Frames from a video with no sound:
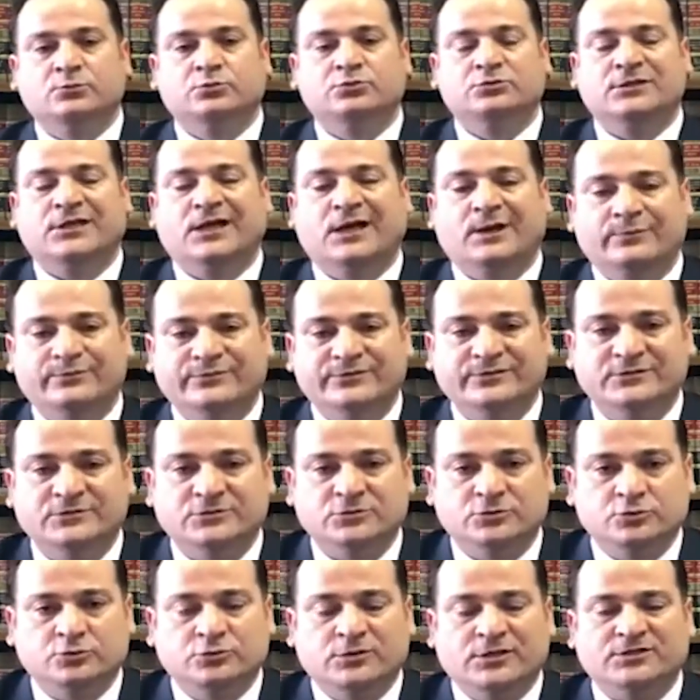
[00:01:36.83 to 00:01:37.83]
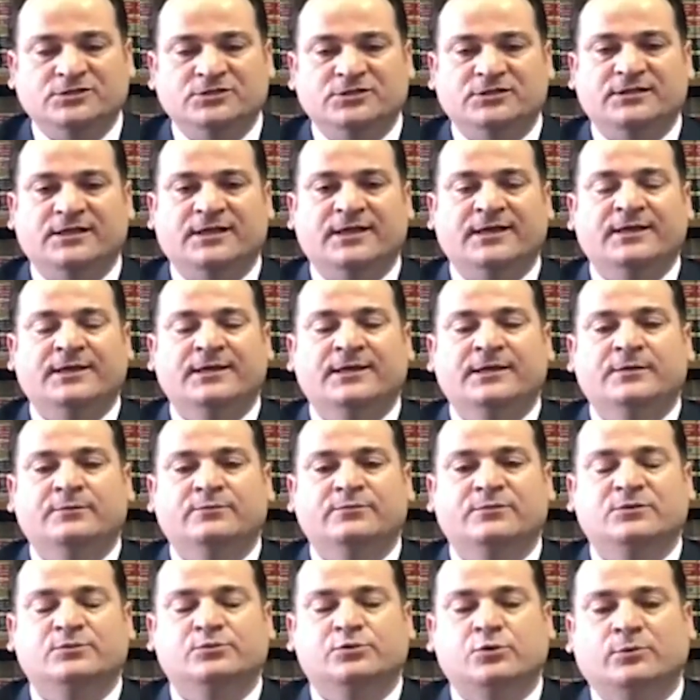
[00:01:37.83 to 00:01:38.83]
Bunu yaptığınız sürece de
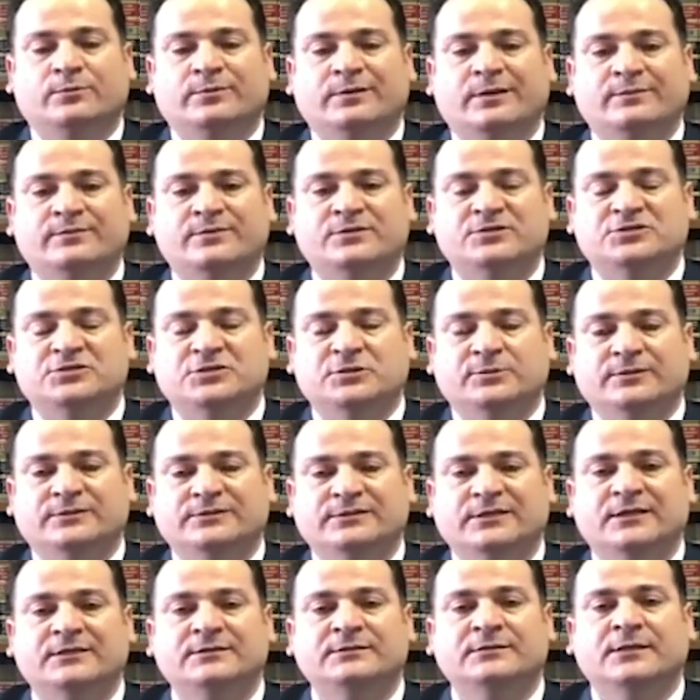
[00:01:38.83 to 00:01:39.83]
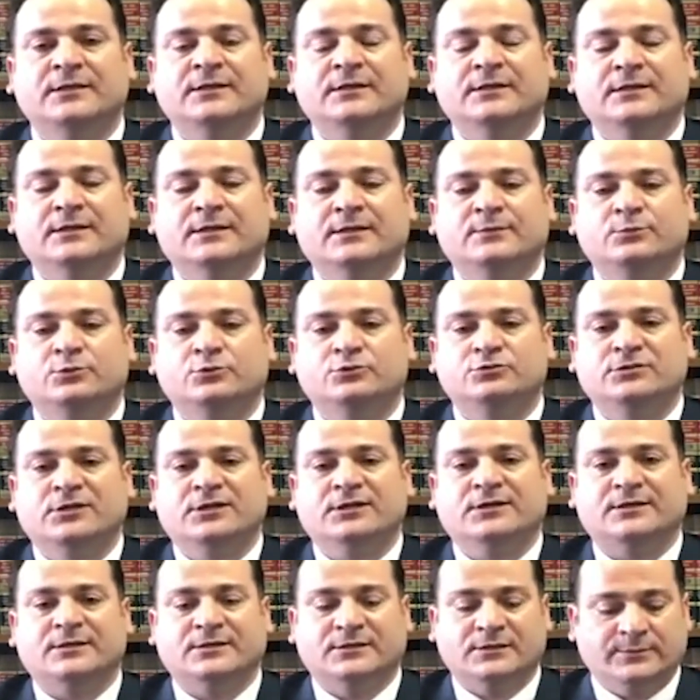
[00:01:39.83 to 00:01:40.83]
bir problem yaşamadan e,
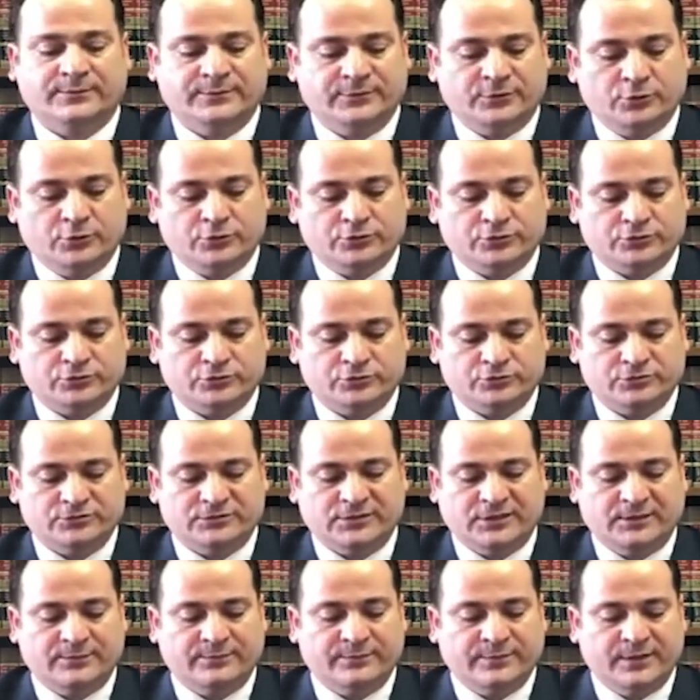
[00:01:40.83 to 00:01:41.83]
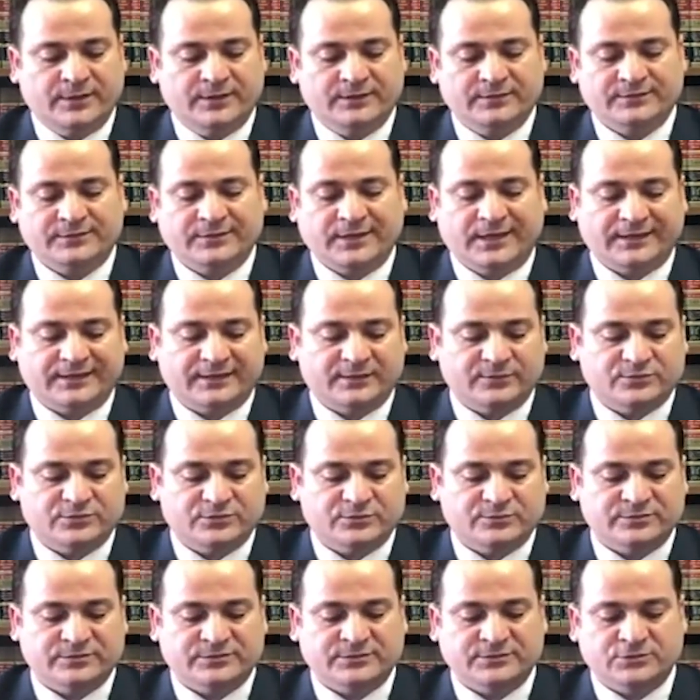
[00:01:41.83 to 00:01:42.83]
burada kalabiliyorsunuz deyip
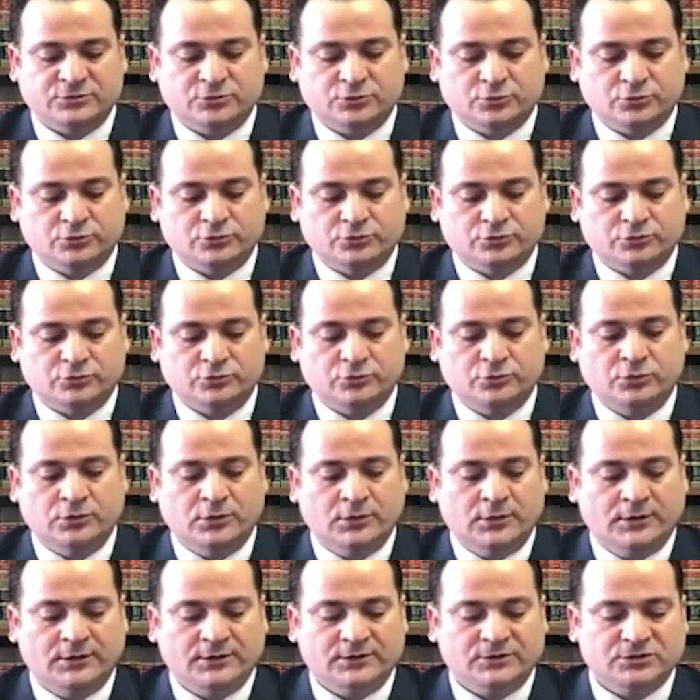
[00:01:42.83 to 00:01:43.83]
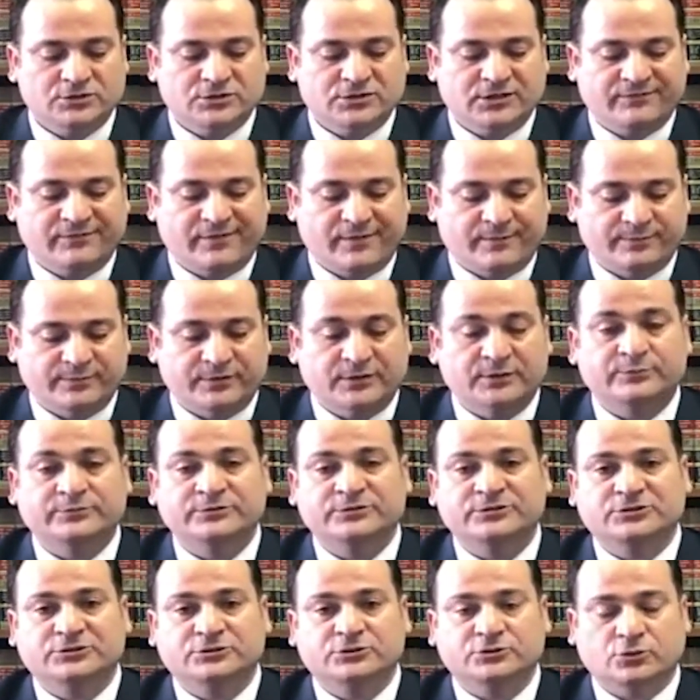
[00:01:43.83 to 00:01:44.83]
takipçimizin sorusunu
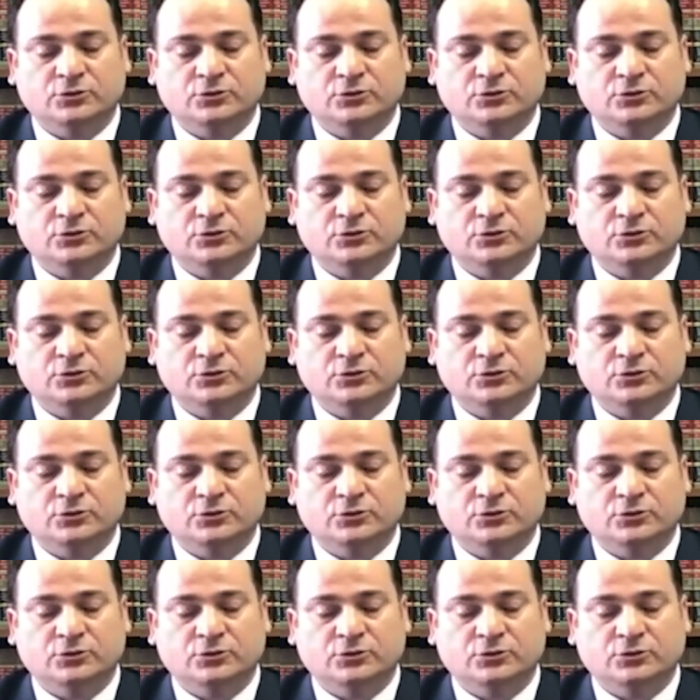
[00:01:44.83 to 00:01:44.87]
cevaplamış